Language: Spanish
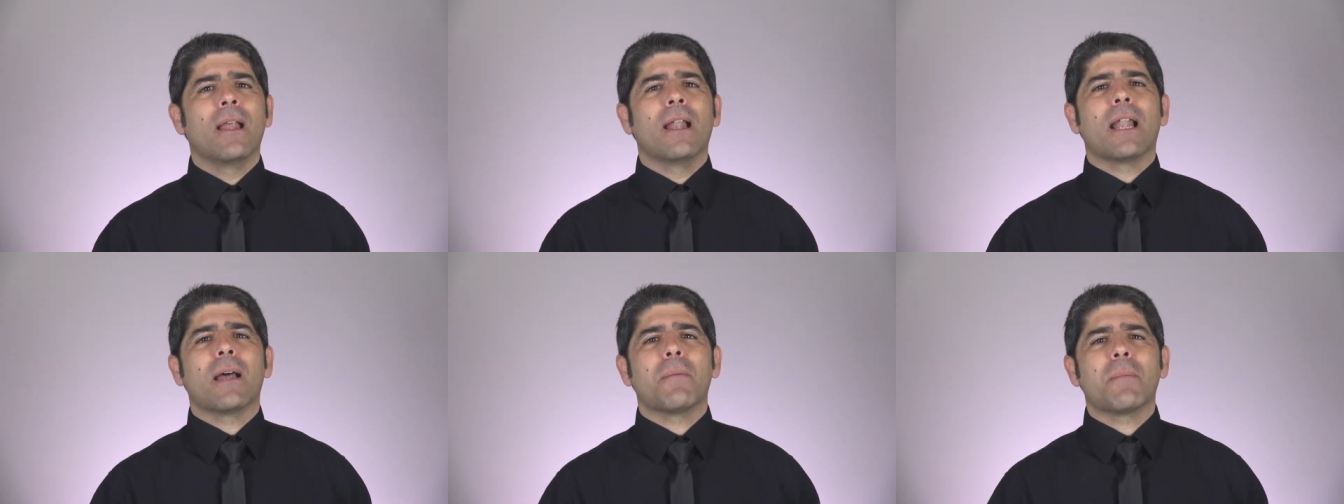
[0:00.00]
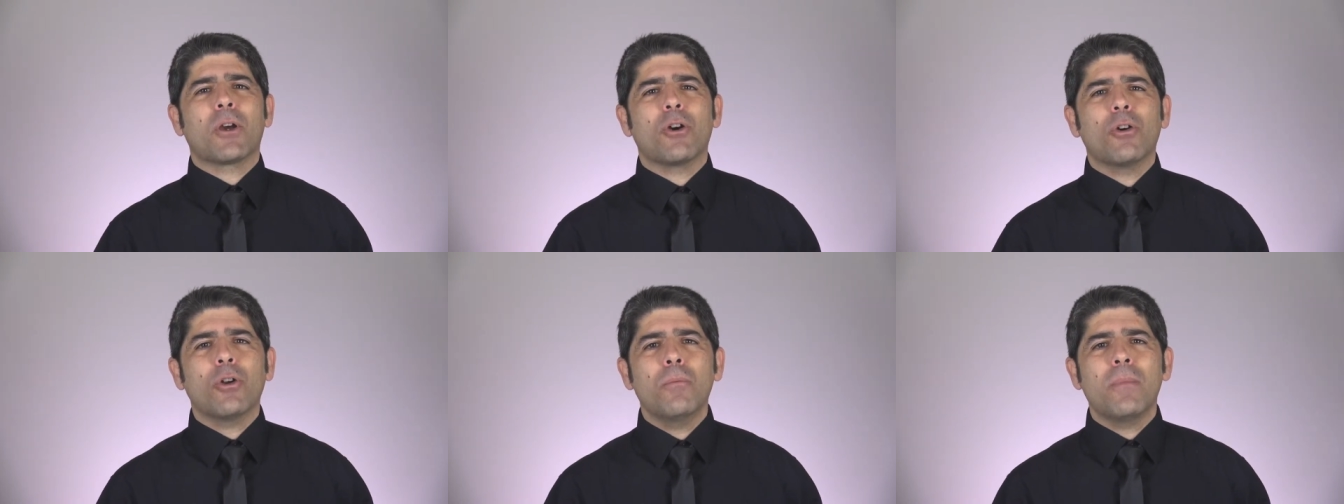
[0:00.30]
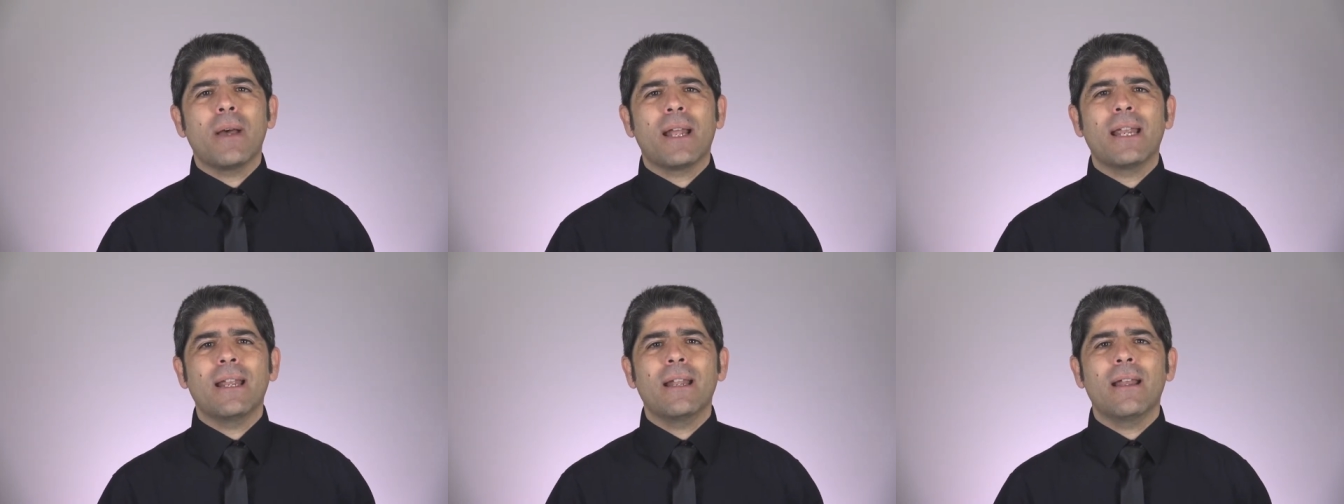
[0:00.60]
La mejor
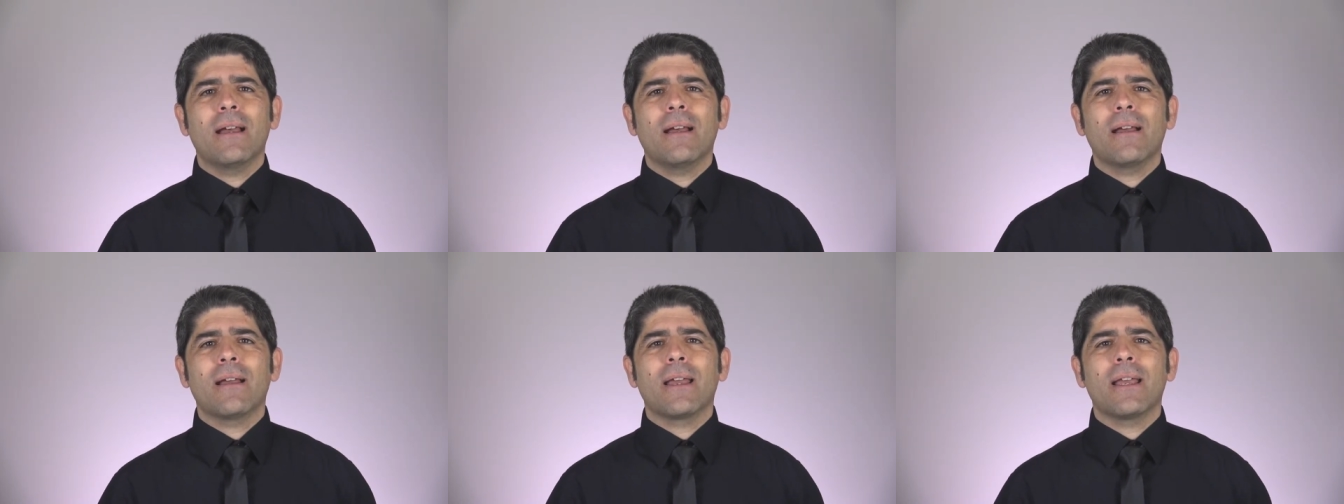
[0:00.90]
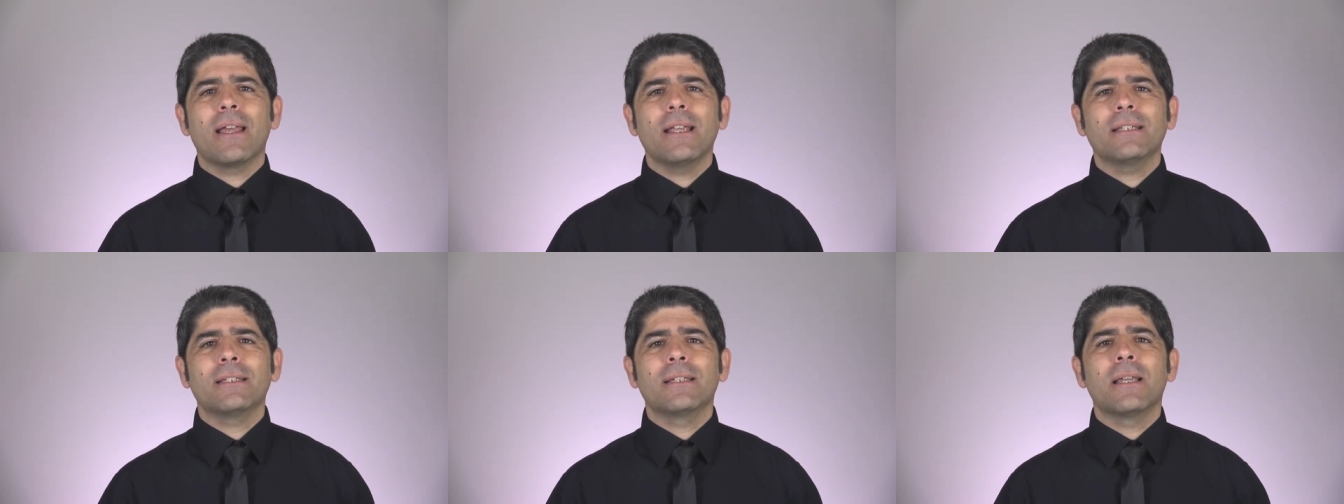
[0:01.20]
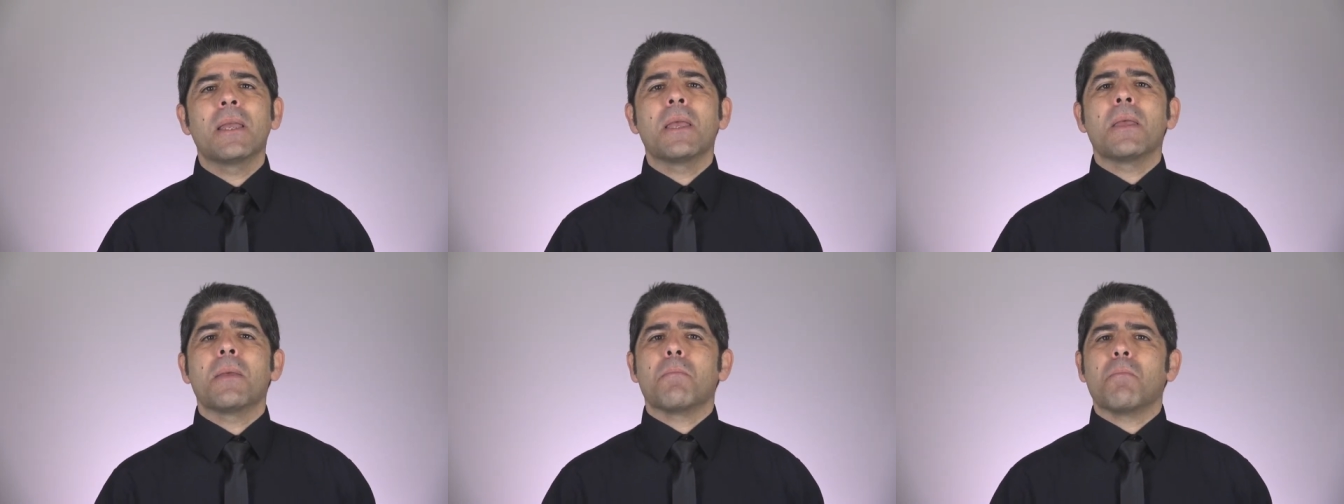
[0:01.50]
manera
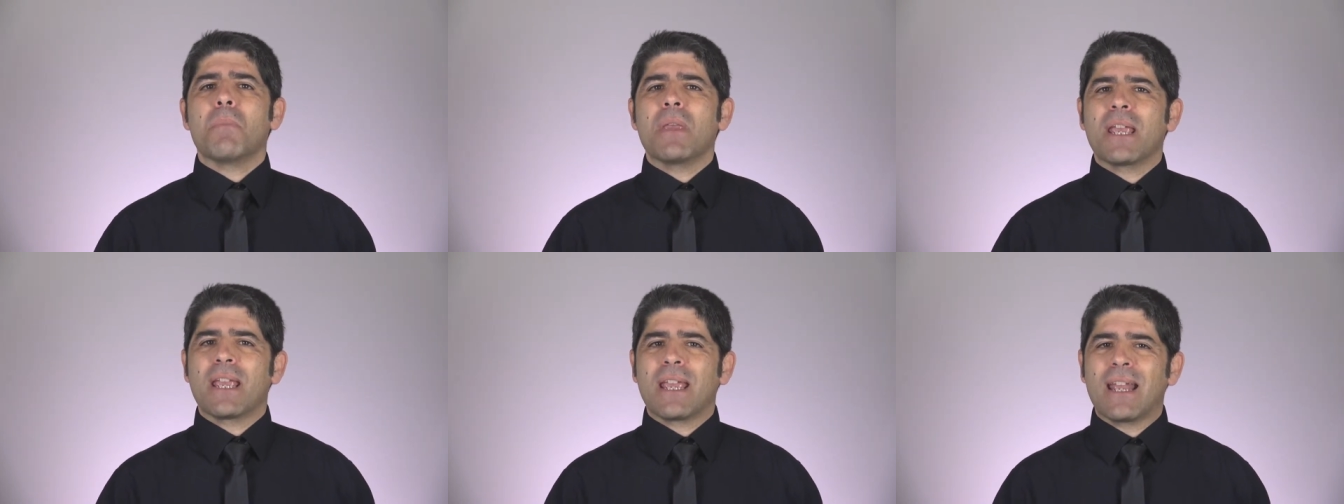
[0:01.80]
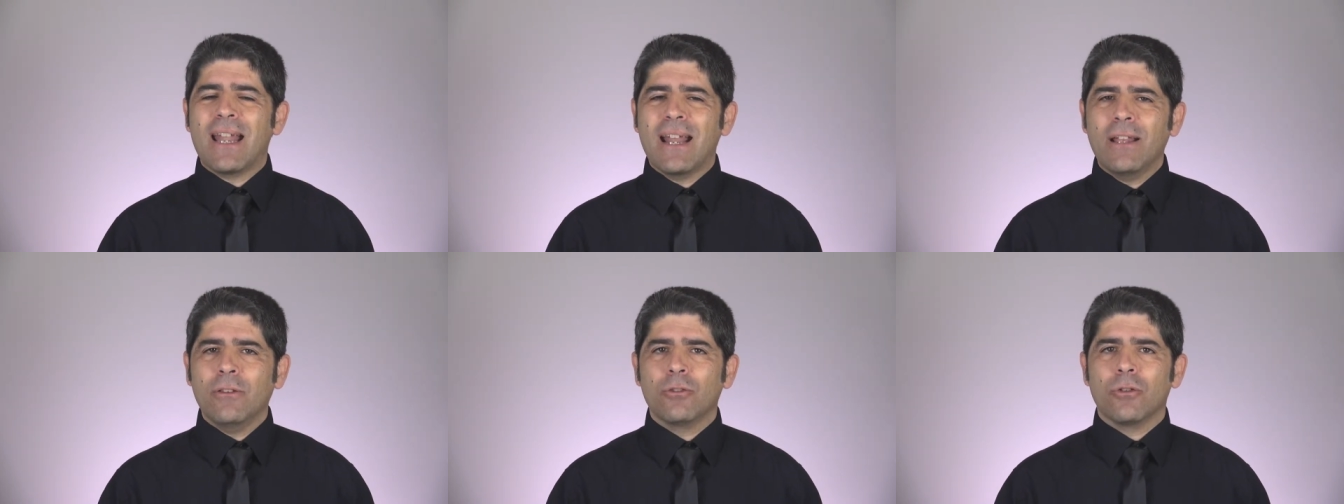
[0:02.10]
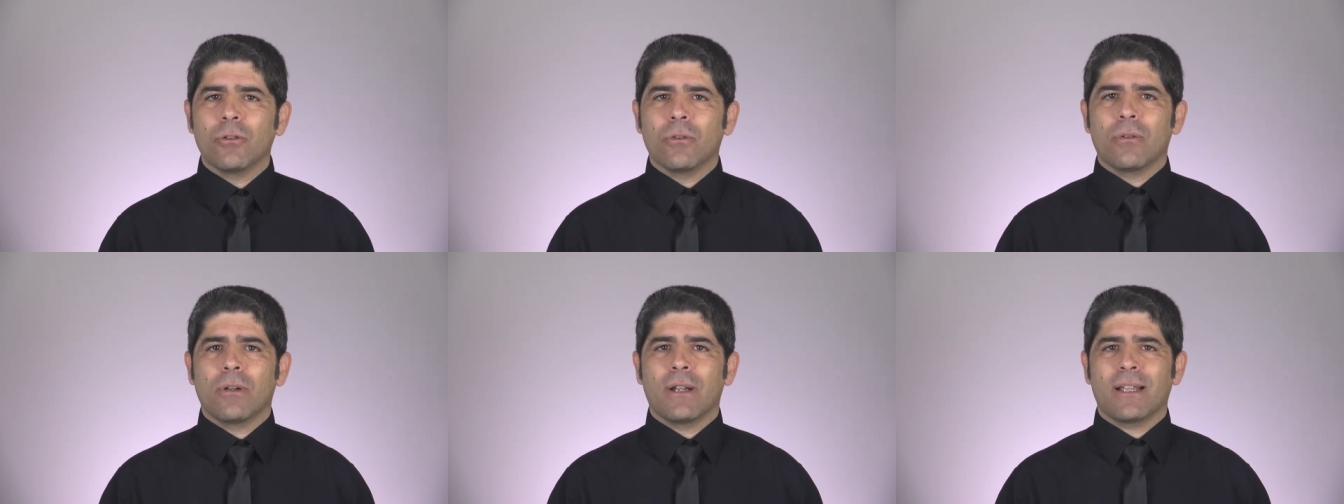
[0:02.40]
es vigilando